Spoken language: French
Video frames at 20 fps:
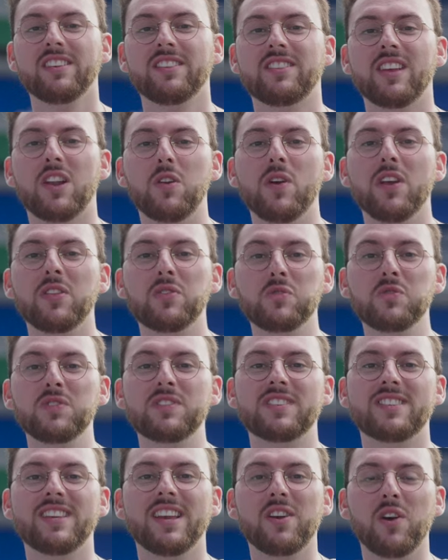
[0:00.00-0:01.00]
Salut à tous,
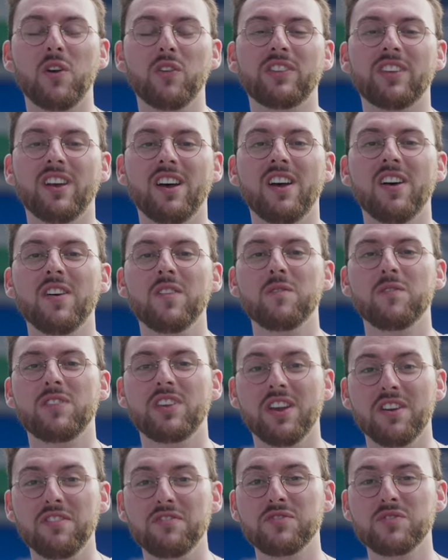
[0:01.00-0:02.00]
c'est Quentin,
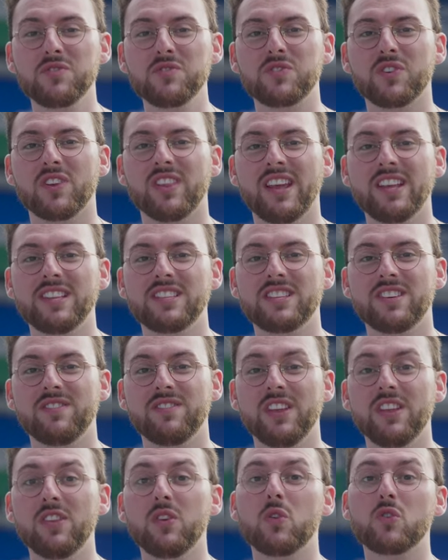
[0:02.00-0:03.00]
bienvenue sur 90
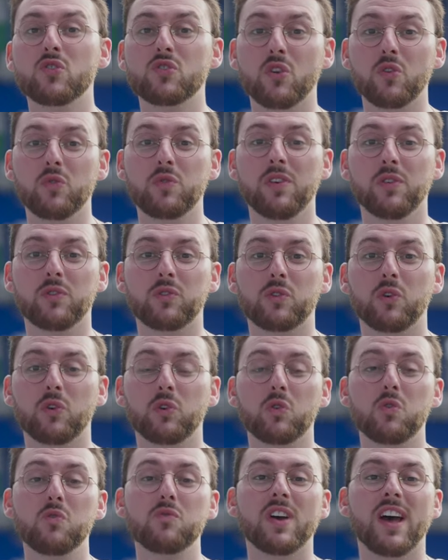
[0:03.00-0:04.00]
Min. Aujourd'hui, on se
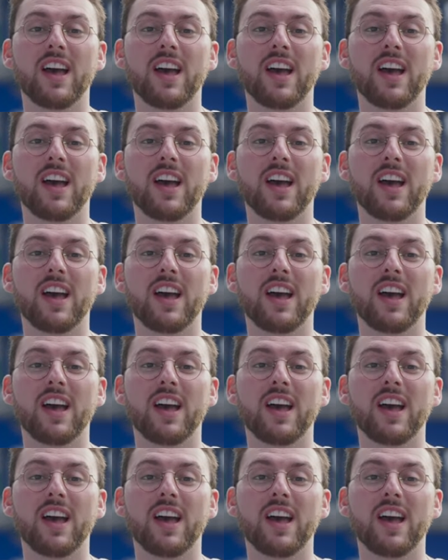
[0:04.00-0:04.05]
retrouve